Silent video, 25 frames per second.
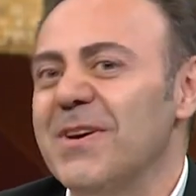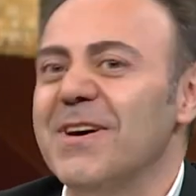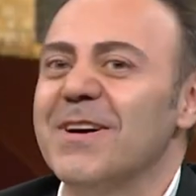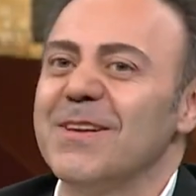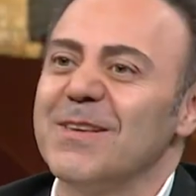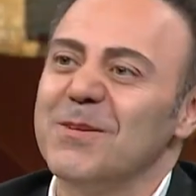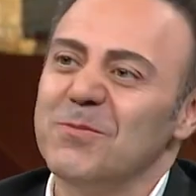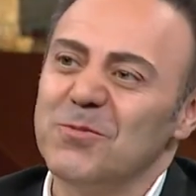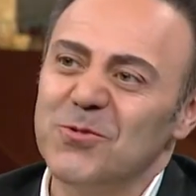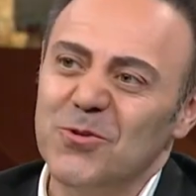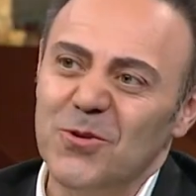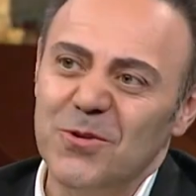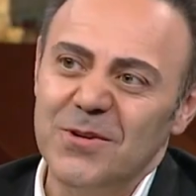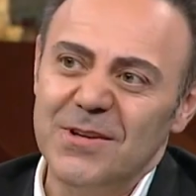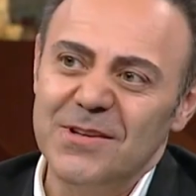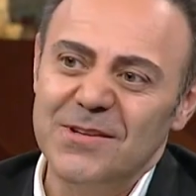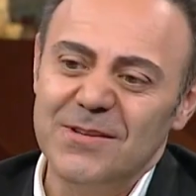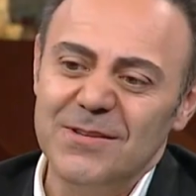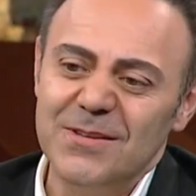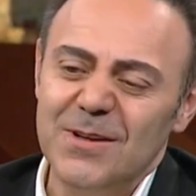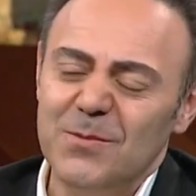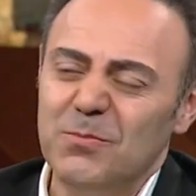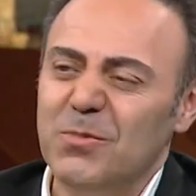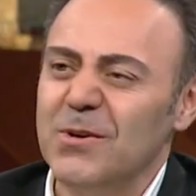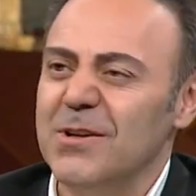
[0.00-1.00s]
bir adım
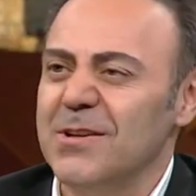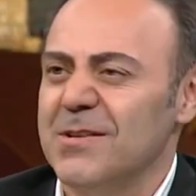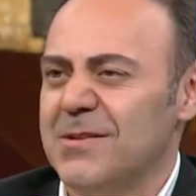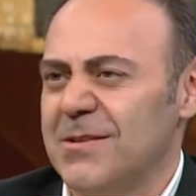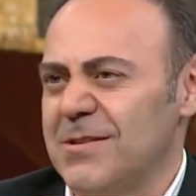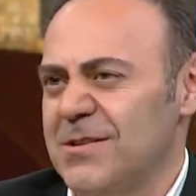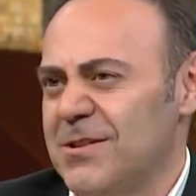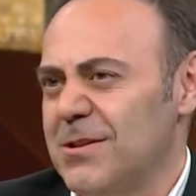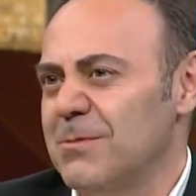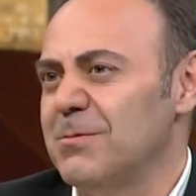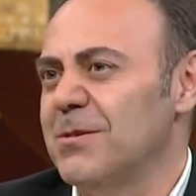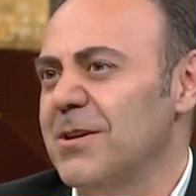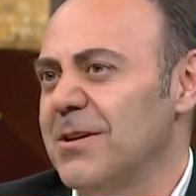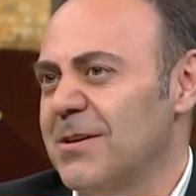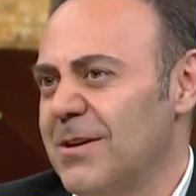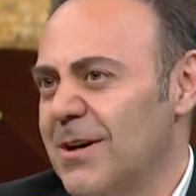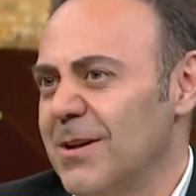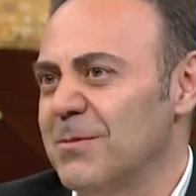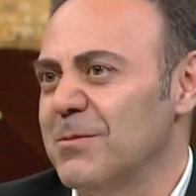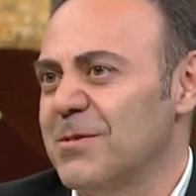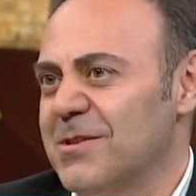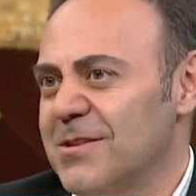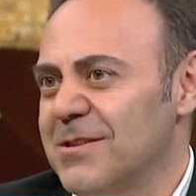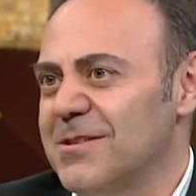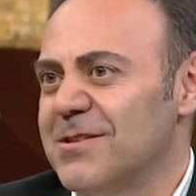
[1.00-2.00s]
sonrasında parasının cebine
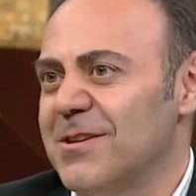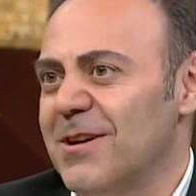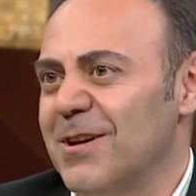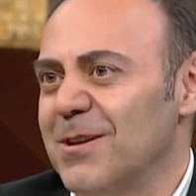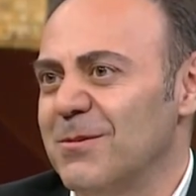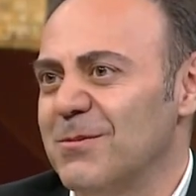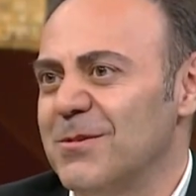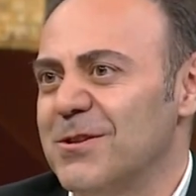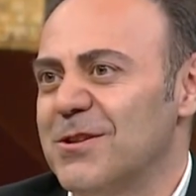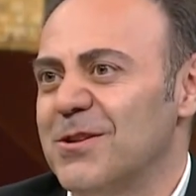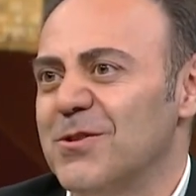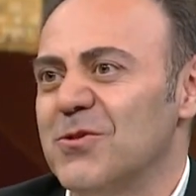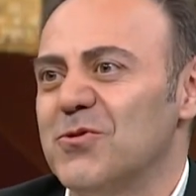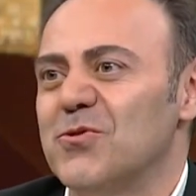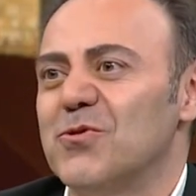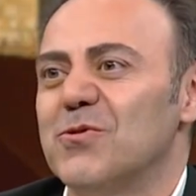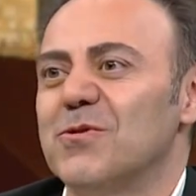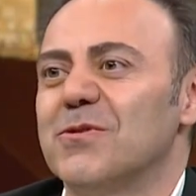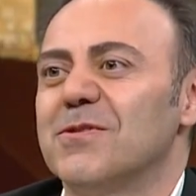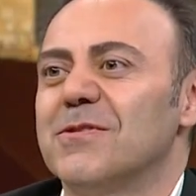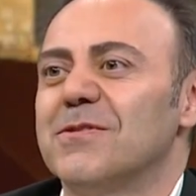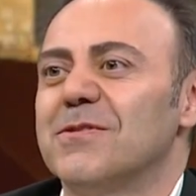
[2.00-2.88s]
kalmasını sağlamaya çalışıyoruz.